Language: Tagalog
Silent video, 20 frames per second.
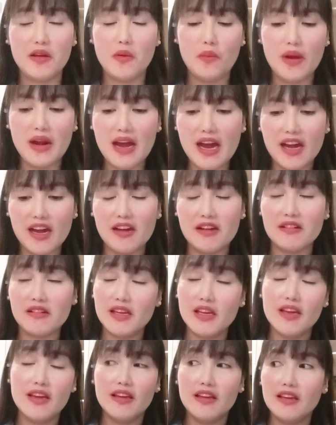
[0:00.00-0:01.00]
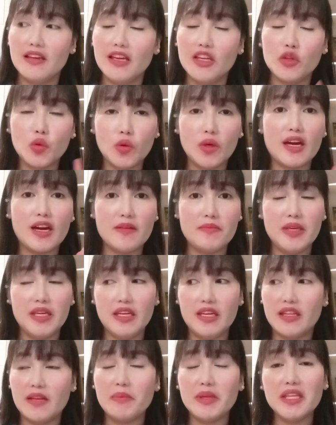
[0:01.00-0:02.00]
Wala kang itulak
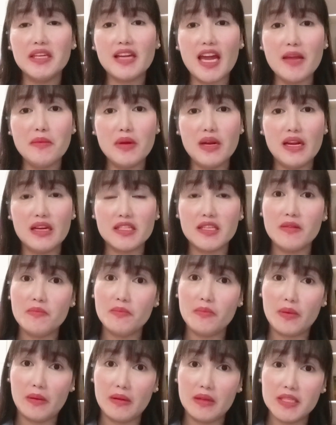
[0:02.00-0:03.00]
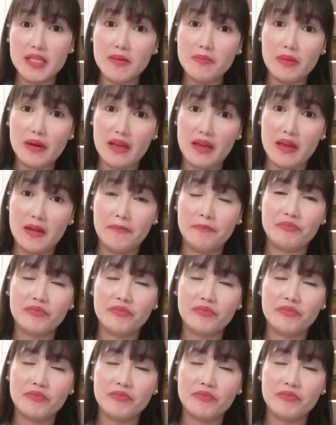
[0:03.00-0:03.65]
kabigin. Ang pinagkaiba lang, simple, simple